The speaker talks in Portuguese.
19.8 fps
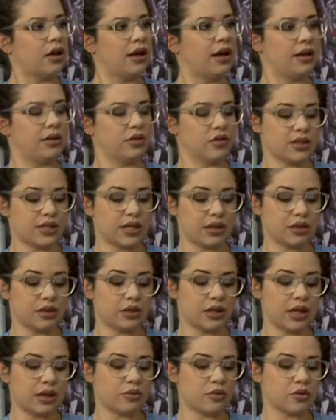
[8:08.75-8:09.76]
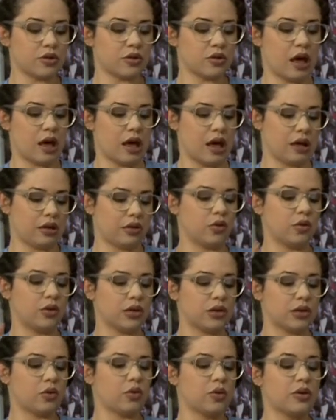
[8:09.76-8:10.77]
É, Luciano, temos ah,
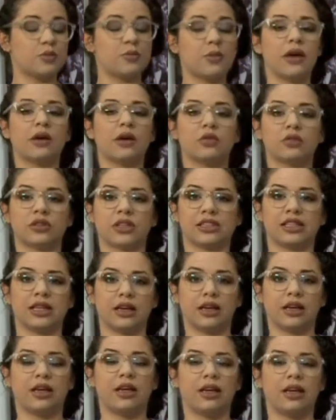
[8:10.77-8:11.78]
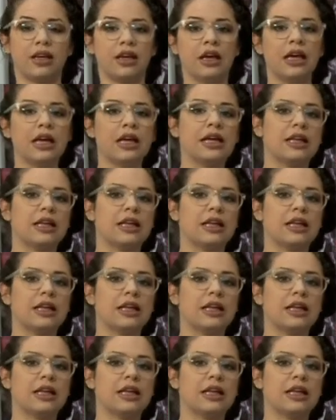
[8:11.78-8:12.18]
duas, duas perguntas aqui